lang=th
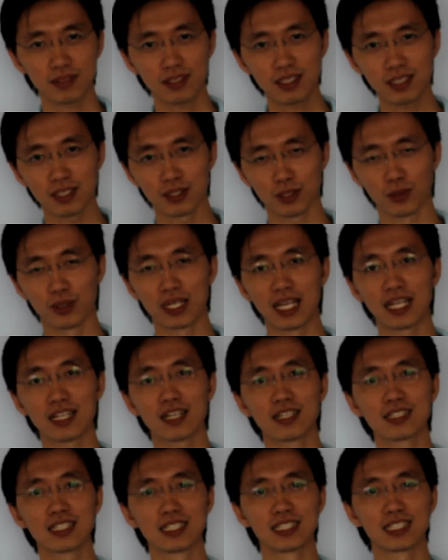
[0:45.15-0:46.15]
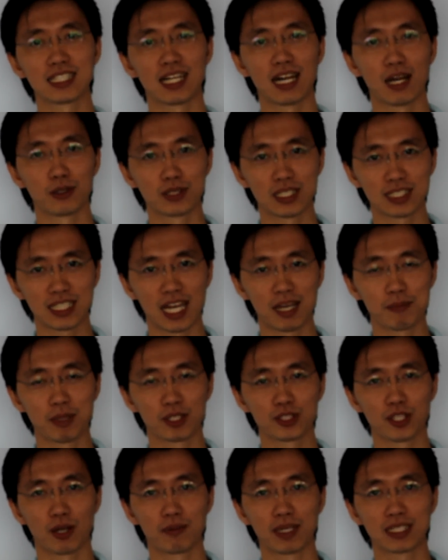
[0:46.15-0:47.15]
ตรงนี้ก็คือจะเราจะใช้
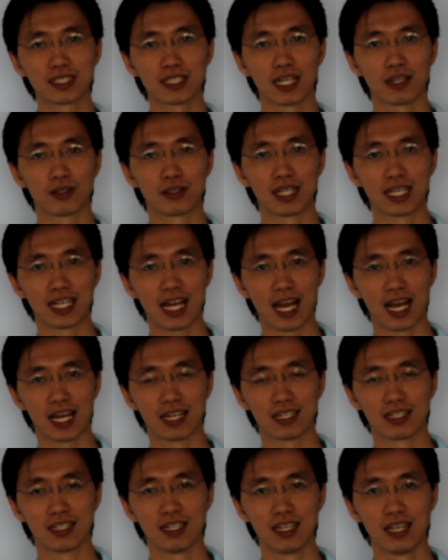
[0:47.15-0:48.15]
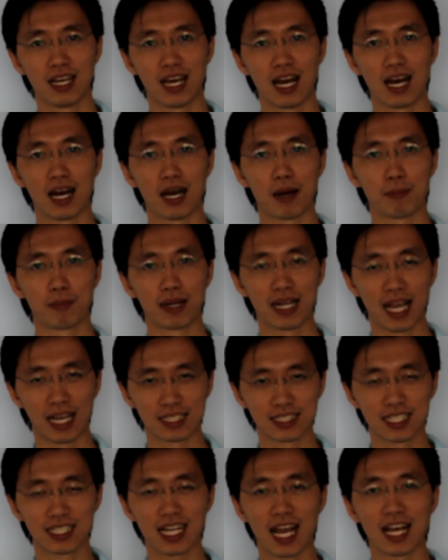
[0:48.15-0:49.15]
Microsoft Excel ในการบริหาร
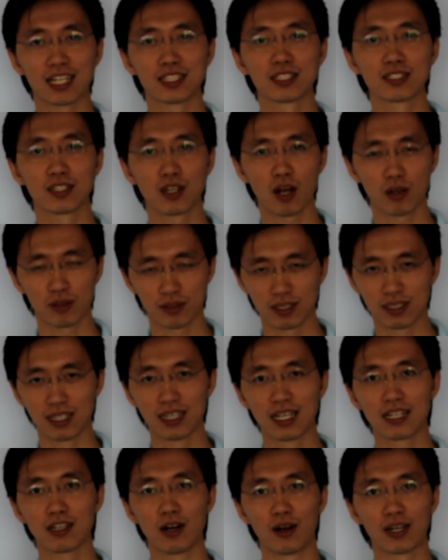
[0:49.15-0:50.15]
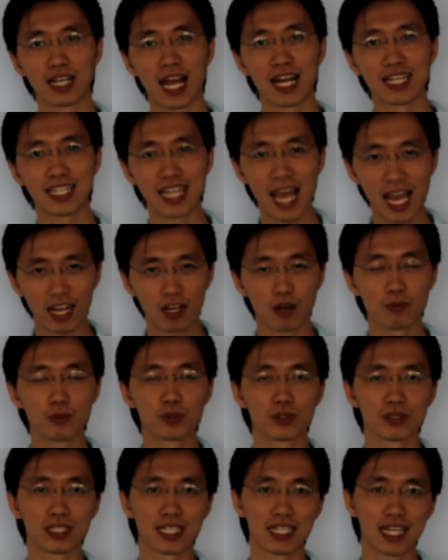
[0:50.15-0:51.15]
จัดการเรื่องของการแยกข้อมูล
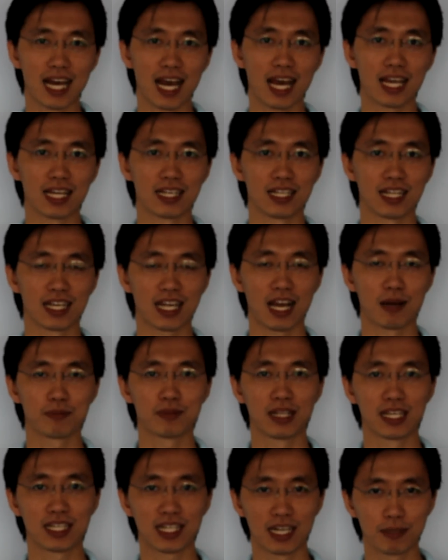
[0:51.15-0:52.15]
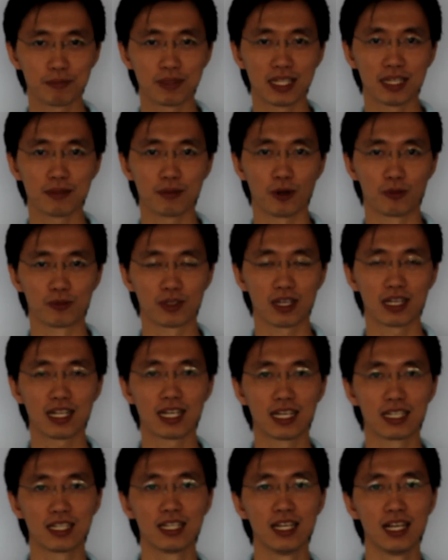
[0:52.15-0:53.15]
ตรงนี้ได้นะครับ ในคลิปนี้ผมก็เล
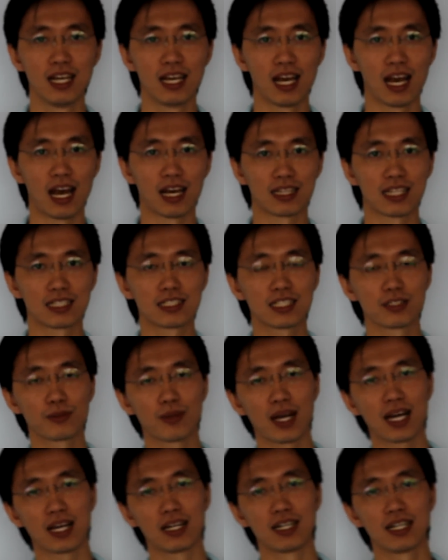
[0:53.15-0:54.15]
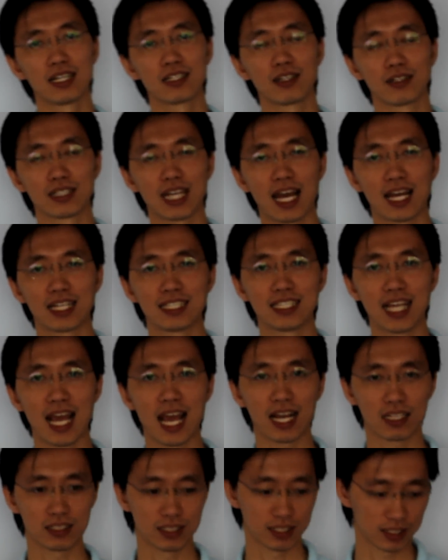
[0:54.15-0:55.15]
ยตั้งชื่อว่าเรื่องของการแย
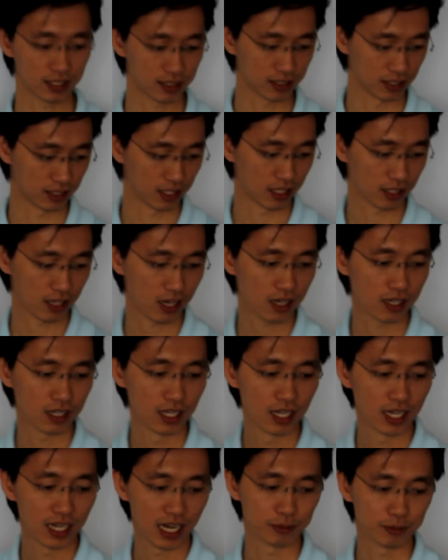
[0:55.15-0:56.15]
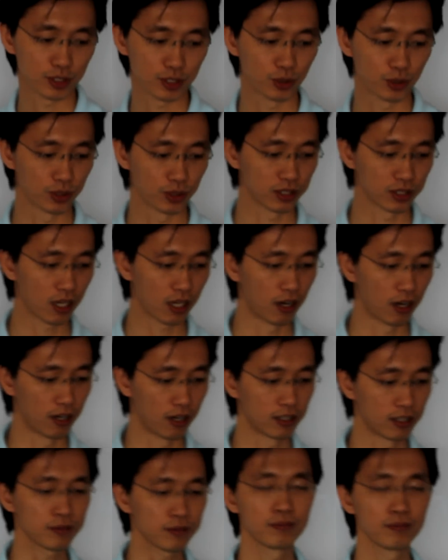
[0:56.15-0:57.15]
กชื่อแล้วก็นามสกุลขอ
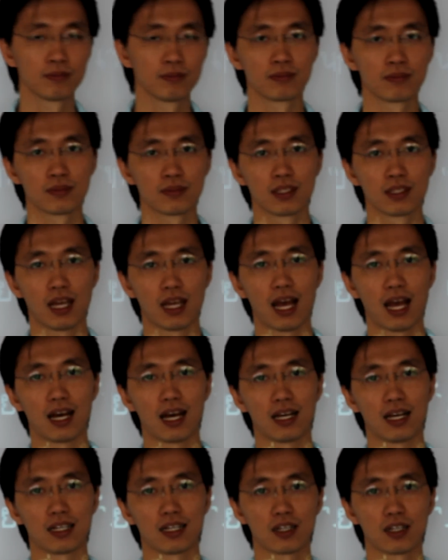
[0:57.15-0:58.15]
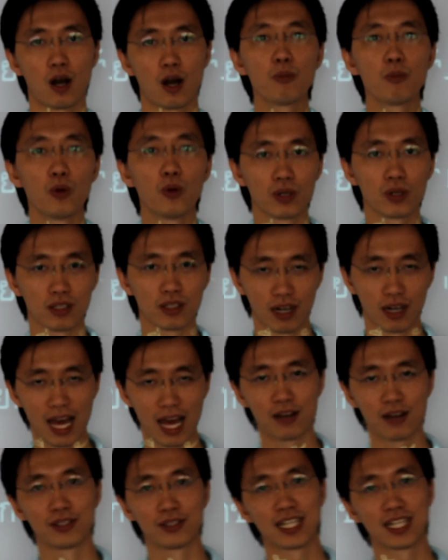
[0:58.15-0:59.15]
งอข้อมูลของ
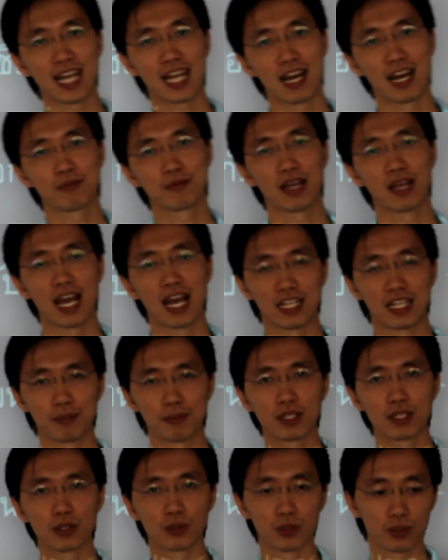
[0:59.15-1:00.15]
เรานะครับเดี๋ยวมาดู